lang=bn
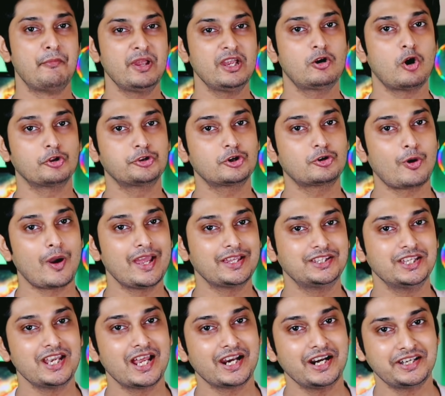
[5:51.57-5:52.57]
আমি গত
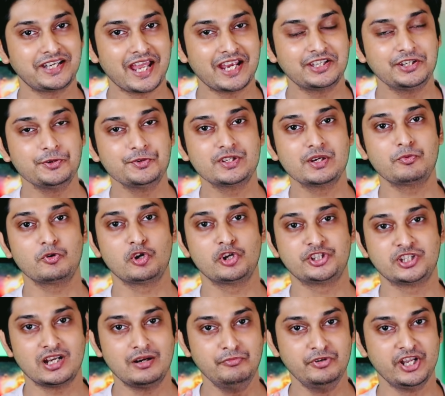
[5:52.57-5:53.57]
কয়েকদিন আগে টেক নিউজে
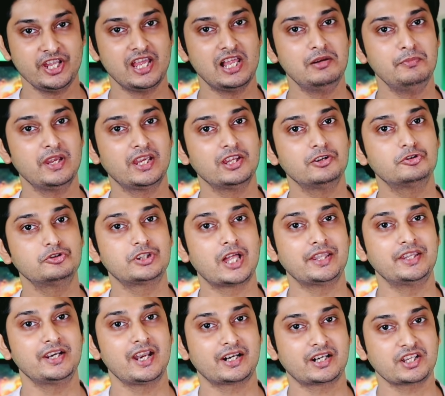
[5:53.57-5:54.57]
বলেছিলাম রিয়েলমি কিন্তু
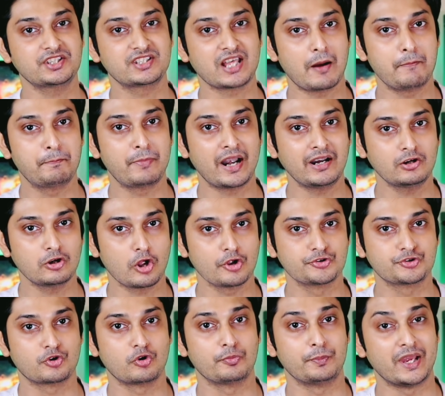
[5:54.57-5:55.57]
তাদের একটা সাব ব্র্যান্ড
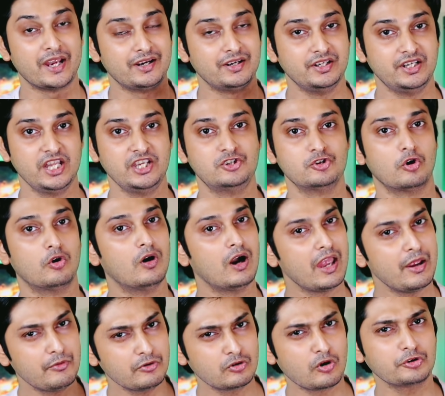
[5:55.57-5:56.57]
লঞ্চ করবে ডিজো
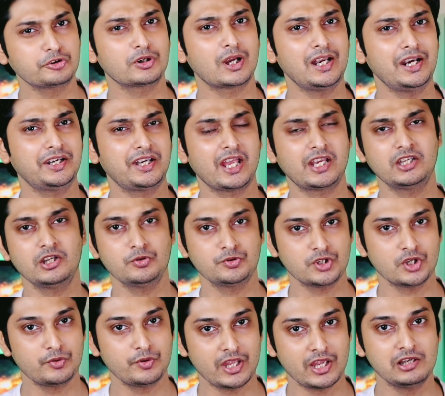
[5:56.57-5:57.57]
এবং গতকালের টেক
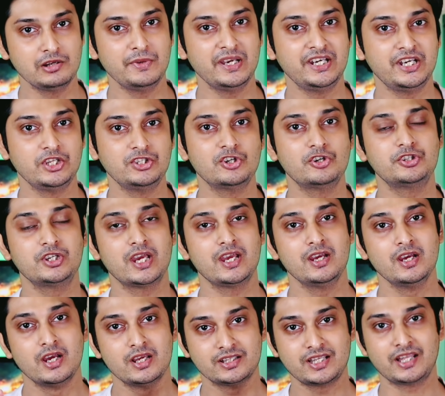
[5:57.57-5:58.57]
নিউজেও রিয়েলমি ডিজো
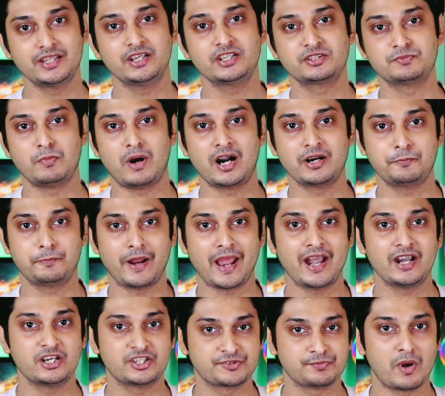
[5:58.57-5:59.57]
যে তাদের স্মার্ট
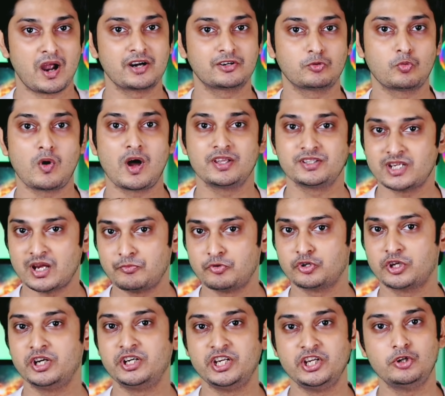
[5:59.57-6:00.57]
ব্র্যান্ড স্মার্ট ওয়াচ
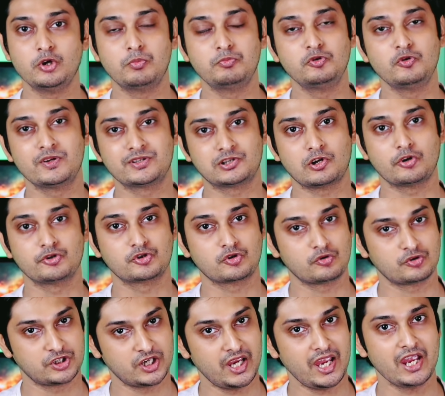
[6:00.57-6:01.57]
এমনকি টিডব্লিউএস লঞ্চ
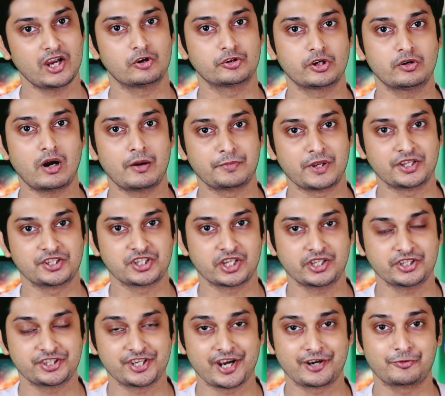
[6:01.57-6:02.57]
করছে এই কথাও আপনাদের
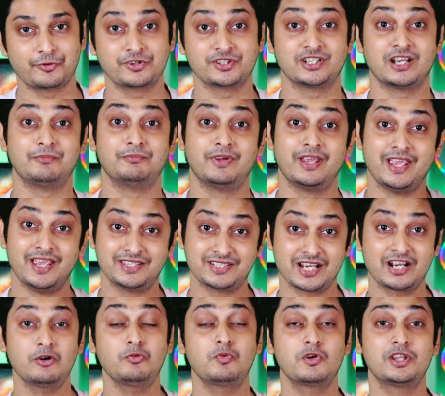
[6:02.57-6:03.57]
সাথে শেয়ার করেছিলাম
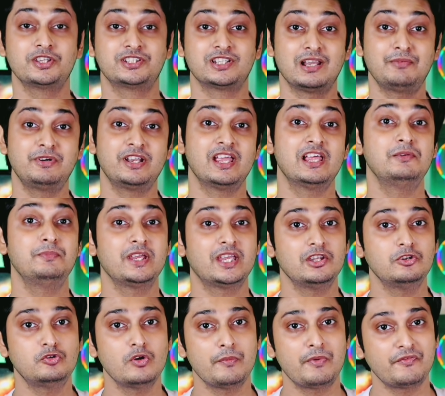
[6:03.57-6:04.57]
এছাড়াও বলেছিলাম
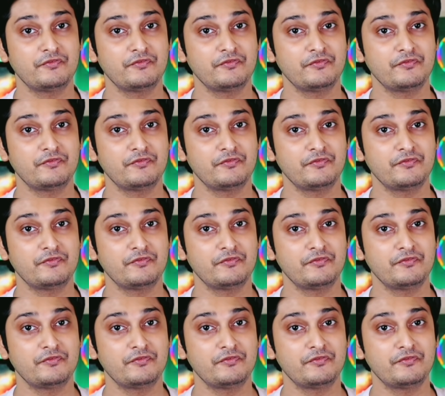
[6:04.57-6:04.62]
রিয়েলমি কিন্তু